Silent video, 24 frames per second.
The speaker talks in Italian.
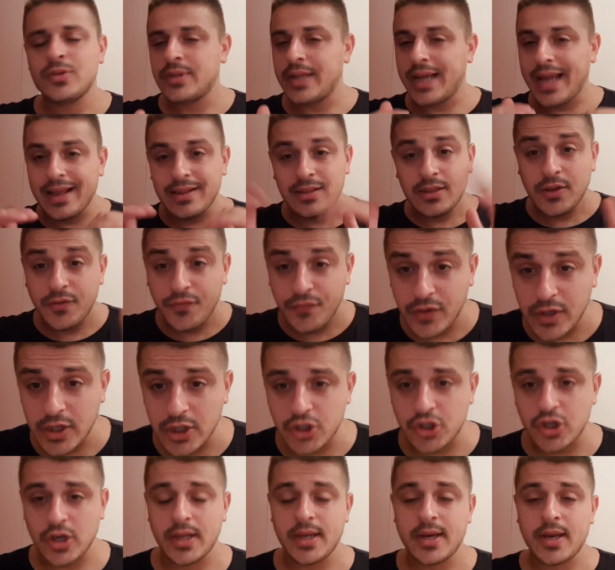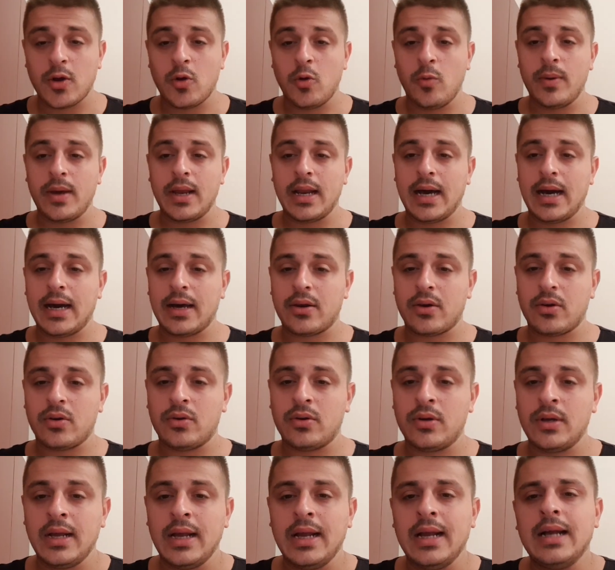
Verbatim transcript: è difficile recuperarlo.